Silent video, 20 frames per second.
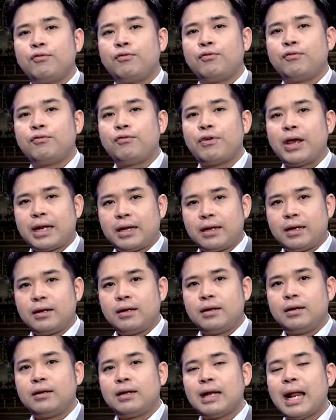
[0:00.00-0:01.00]
เฟด
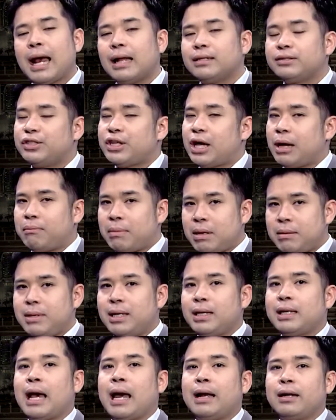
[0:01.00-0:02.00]
น่าจะยังไม่
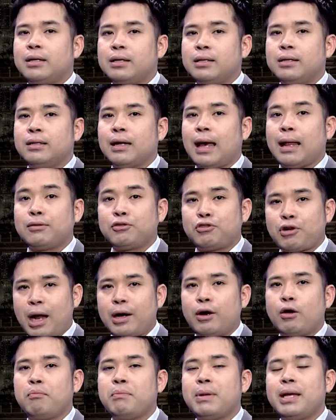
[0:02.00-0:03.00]
มีการขึ้นอัตรา
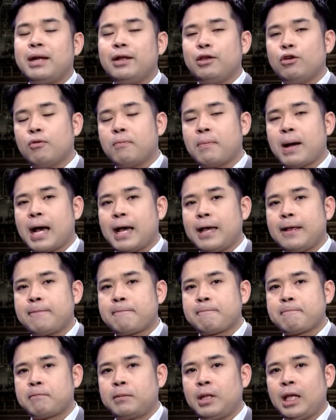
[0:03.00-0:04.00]
ดอกเบี้ยนโยบาย
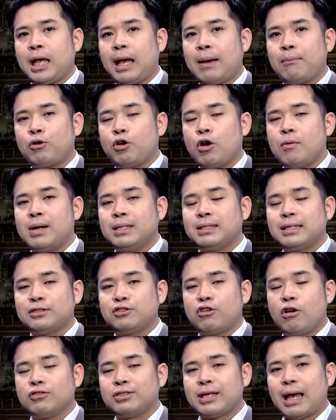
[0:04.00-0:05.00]
นะครับ ก็มาจาก
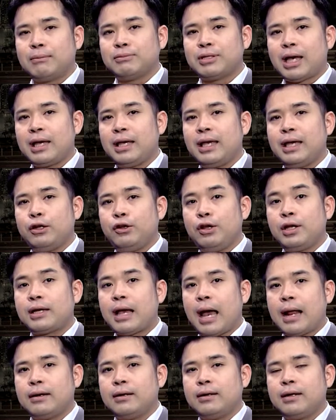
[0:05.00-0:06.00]
2-3สาสาเหตุด้วย
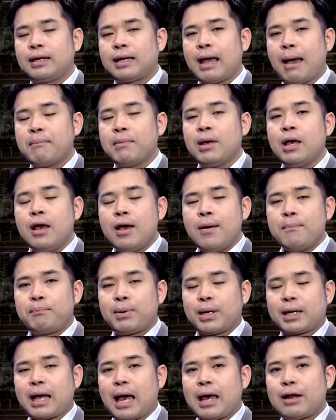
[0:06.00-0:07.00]
กันนะครับ
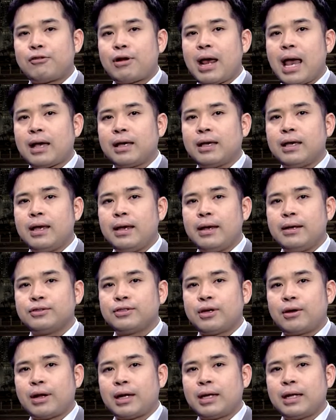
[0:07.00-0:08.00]
ประการแรกเอง
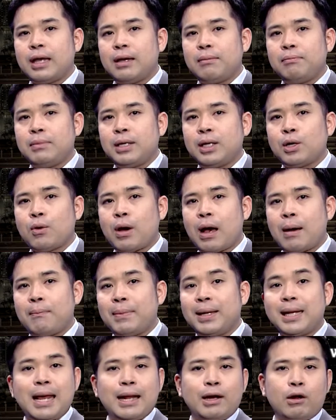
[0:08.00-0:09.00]
สหรัฐเองมีความ
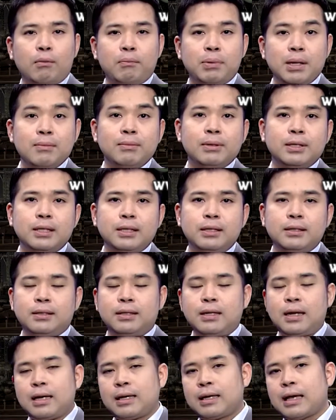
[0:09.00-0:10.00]
ไม่แน่นอนเพิ่มขึ้น
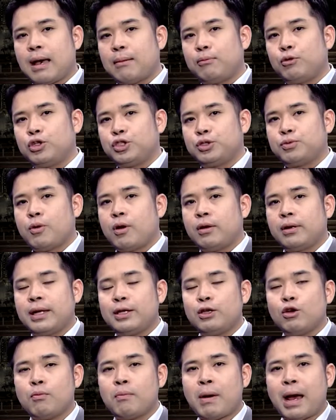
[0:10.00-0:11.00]
นะครับ โดยเฉพาะน
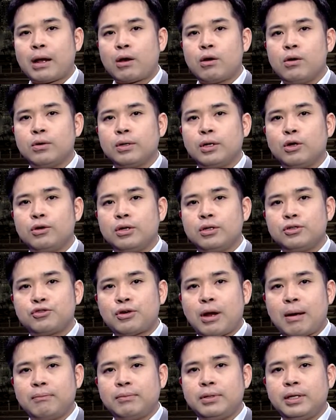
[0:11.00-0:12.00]
โยบายของโดนัลด์
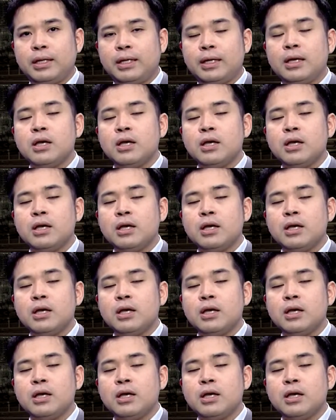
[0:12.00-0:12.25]
ทรัมป์ที่